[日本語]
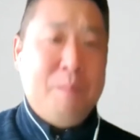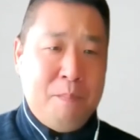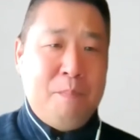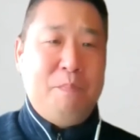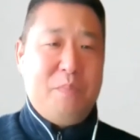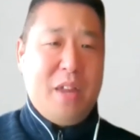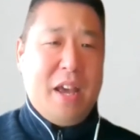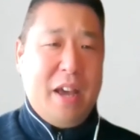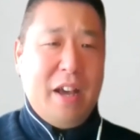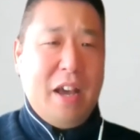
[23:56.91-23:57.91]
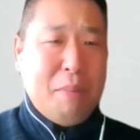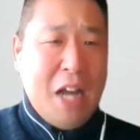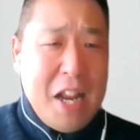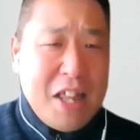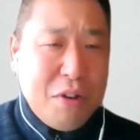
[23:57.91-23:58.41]
うん、でやっぱ慣
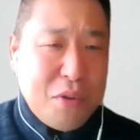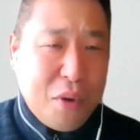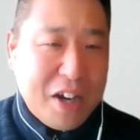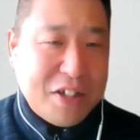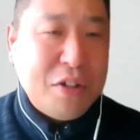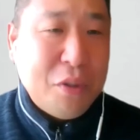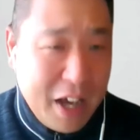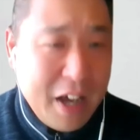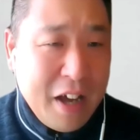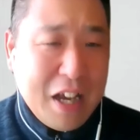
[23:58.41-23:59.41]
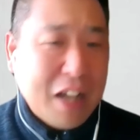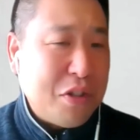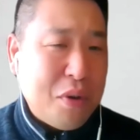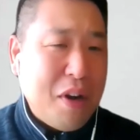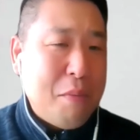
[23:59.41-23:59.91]
れてる人からするとねいやそ
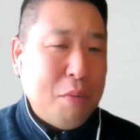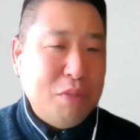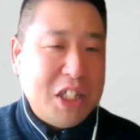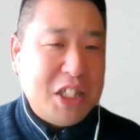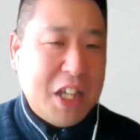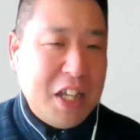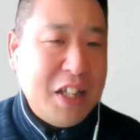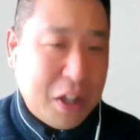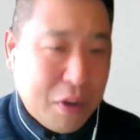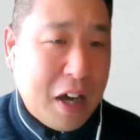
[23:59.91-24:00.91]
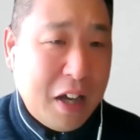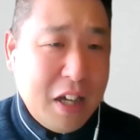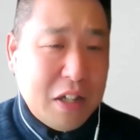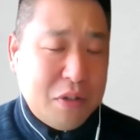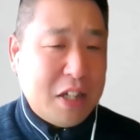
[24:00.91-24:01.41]
れはもう無視していいんだとか
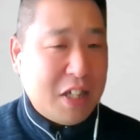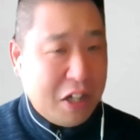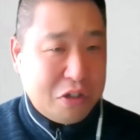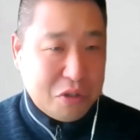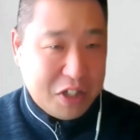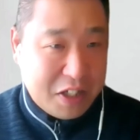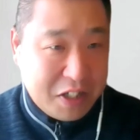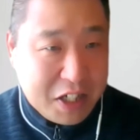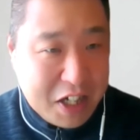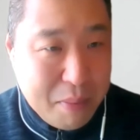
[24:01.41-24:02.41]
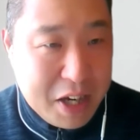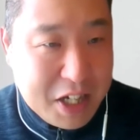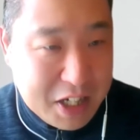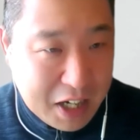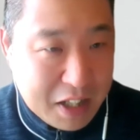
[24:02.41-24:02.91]
そんな削除して捨てちゃえばいい
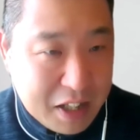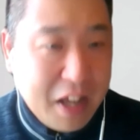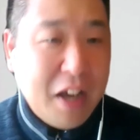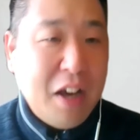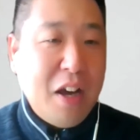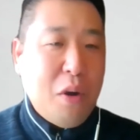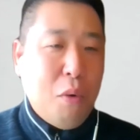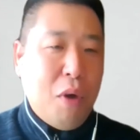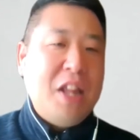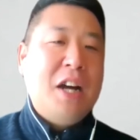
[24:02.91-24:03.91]
じゃんって終わりな